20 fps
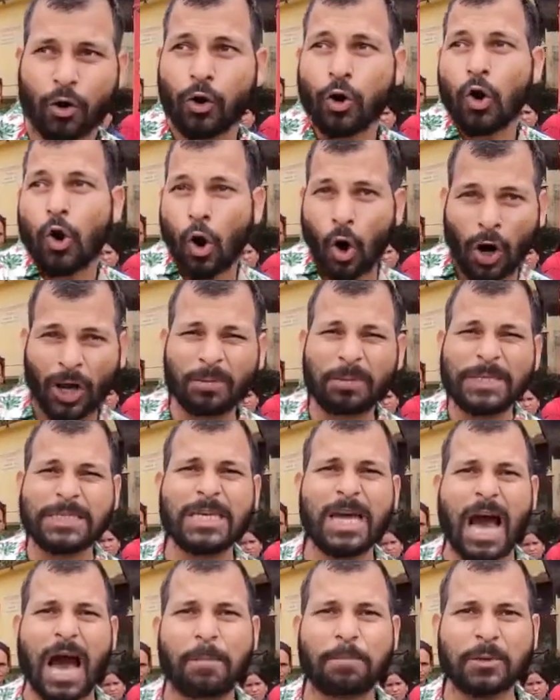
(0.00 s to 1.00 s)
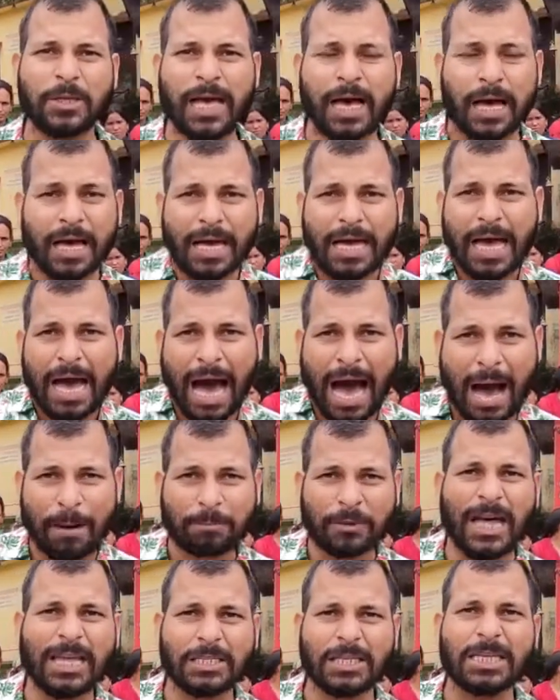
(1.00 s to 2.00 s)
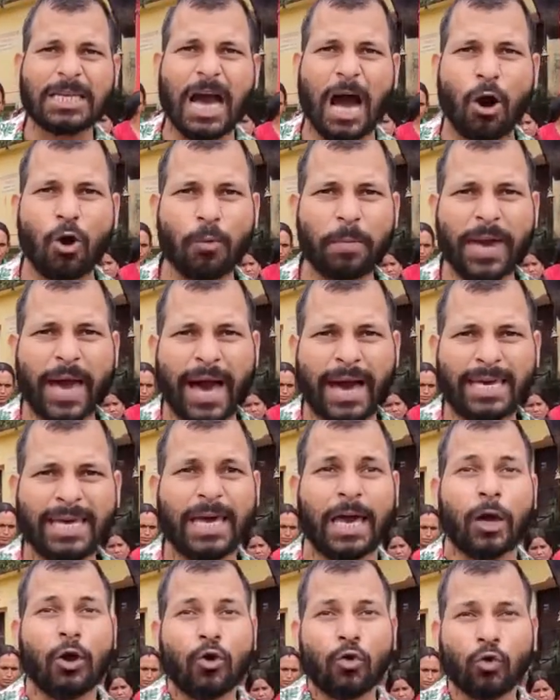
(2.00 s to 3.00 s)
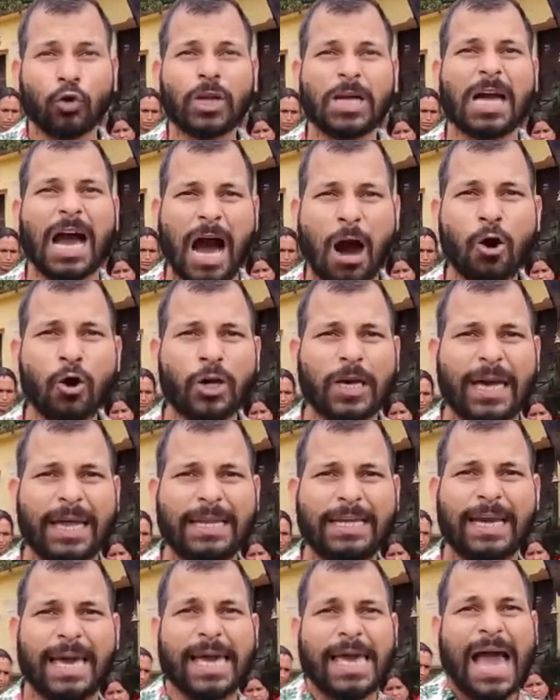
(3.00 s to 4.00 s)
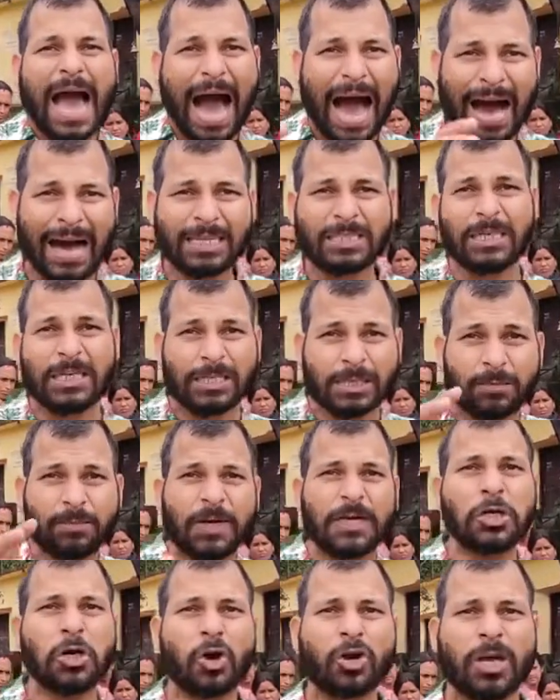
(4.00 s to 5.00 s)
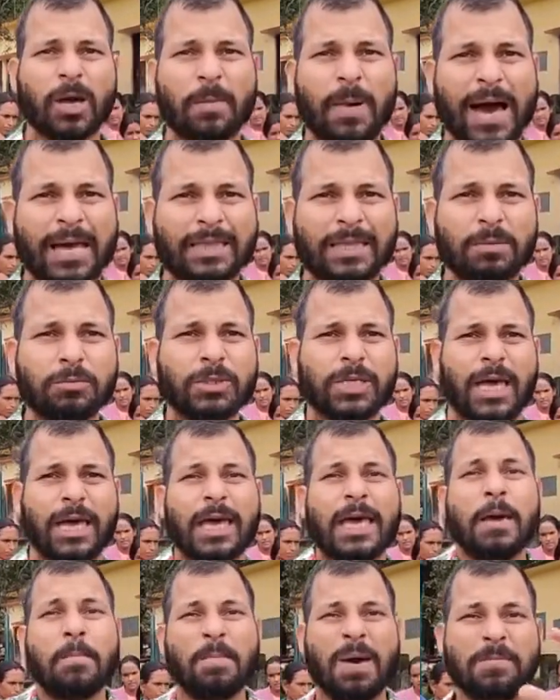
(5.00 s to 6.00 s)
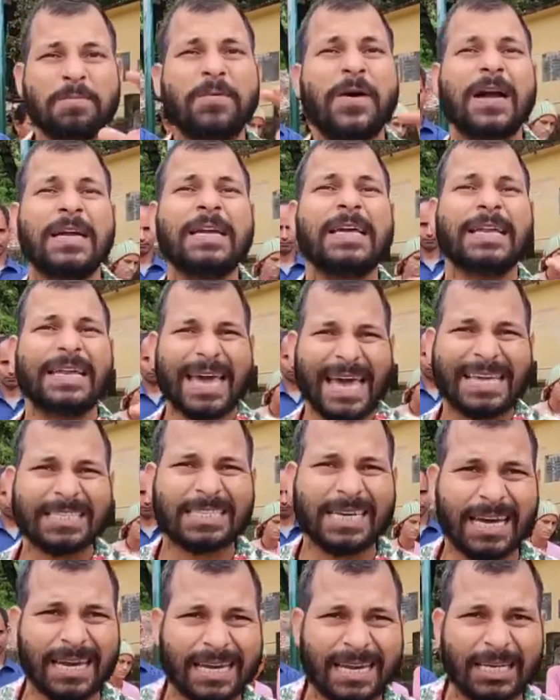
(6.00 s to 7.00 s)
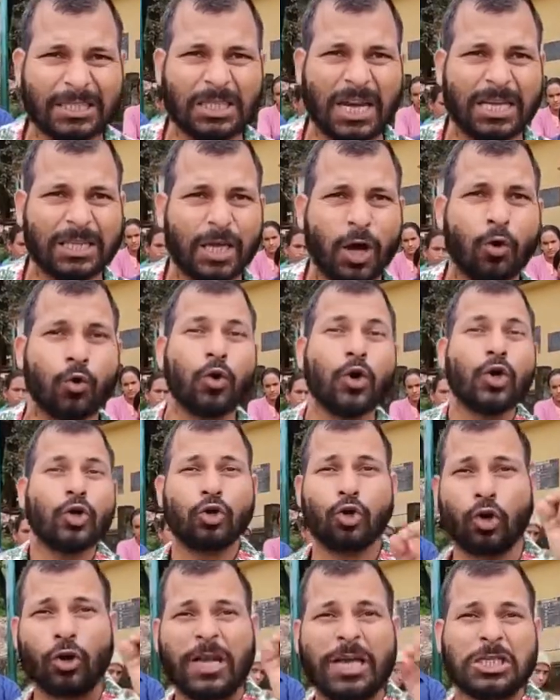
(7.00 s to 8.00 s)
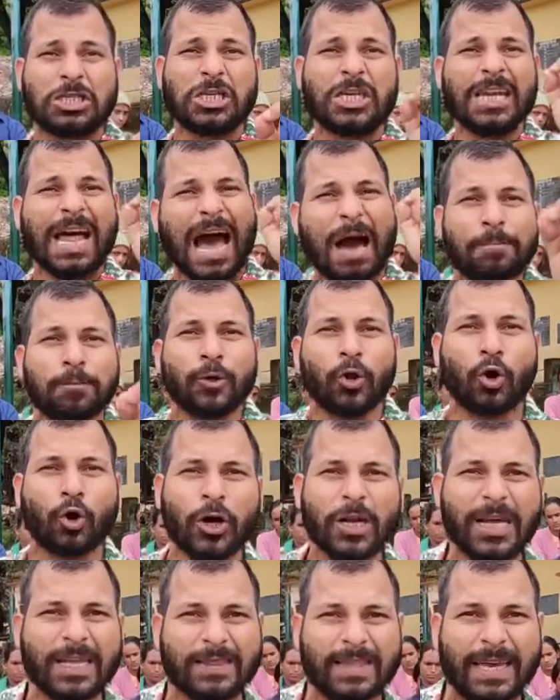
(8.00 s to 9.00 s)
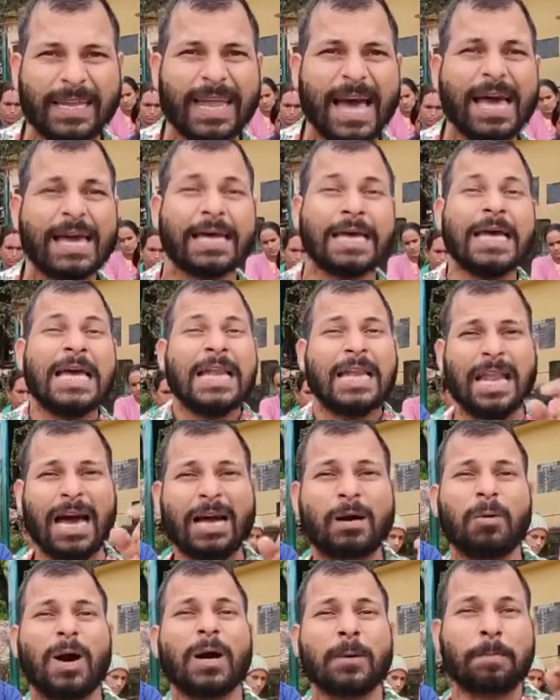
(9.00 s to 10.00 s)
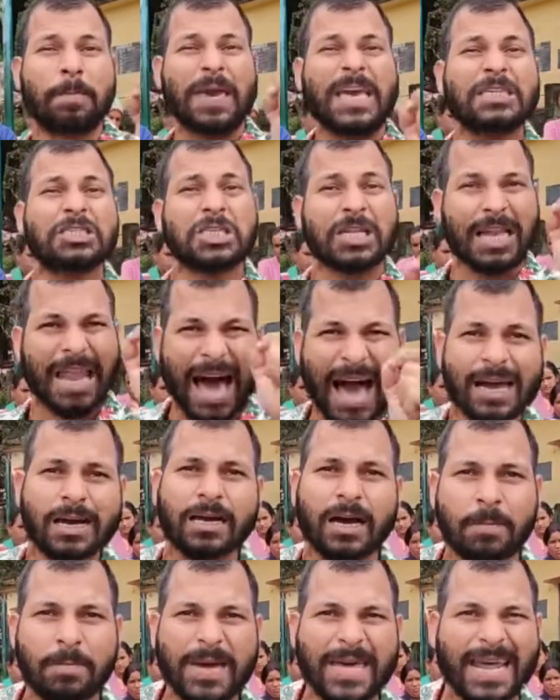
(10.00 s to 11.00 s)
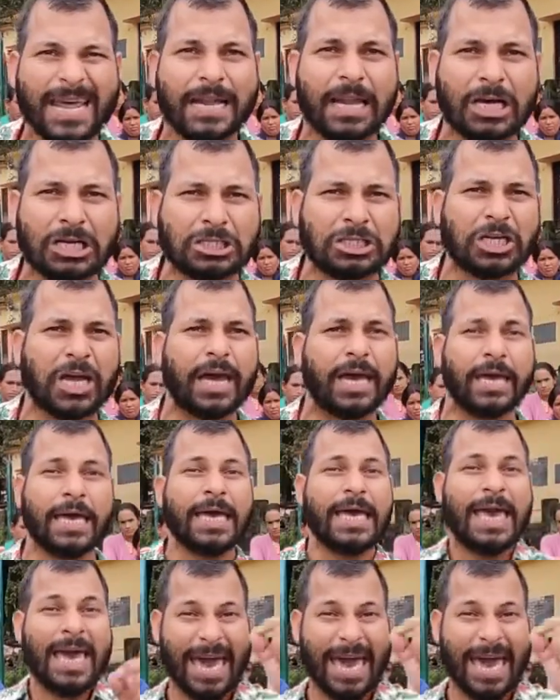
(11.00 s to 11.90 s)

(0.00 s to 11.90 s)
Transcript: हो और भी जो आपदा आपदा जिन गांवों में आई है उन गांवों के लिए आज इस वीडियो के माध्यम से मैं फंड रेज करना चाहता हूं डोनेशन आप लोगों ने देना है लगभग 20 लाख का मेरा लक्ष्य है